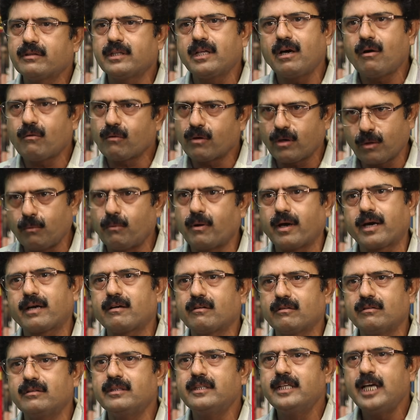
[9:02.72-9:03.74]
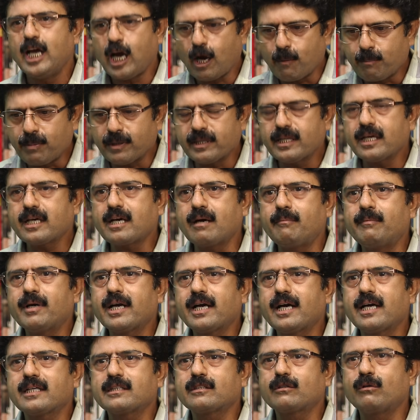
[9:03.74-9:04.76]
வந்து அவங்களுக்கு வரணும் அப்போ தான்
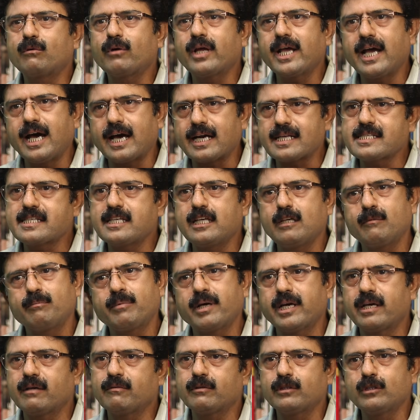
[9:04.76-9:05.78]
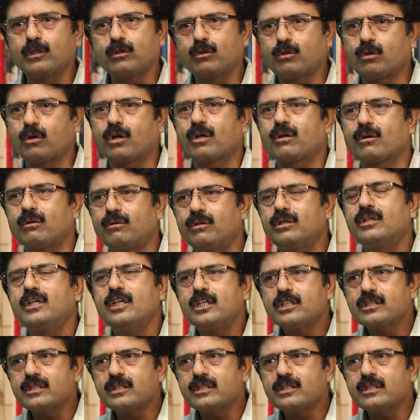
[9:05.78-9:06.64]
கமலஹாசனுடைய அரசியல் பயணம் வந்து தொடரும்